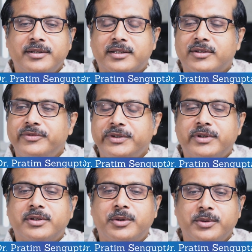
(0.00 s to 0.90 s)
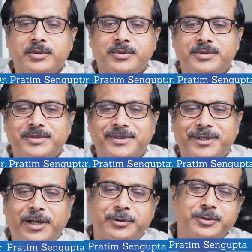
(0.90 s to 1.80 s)
একটা ফিভার হলো
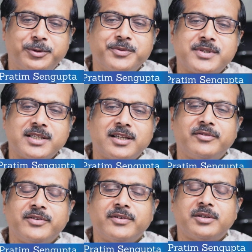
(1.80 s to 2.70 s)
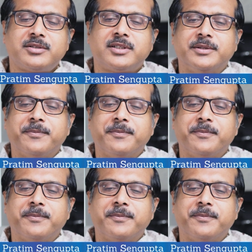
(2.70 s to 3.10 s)
কারণ এখন তো খুব সিজনাল ফিভার হচ্ছে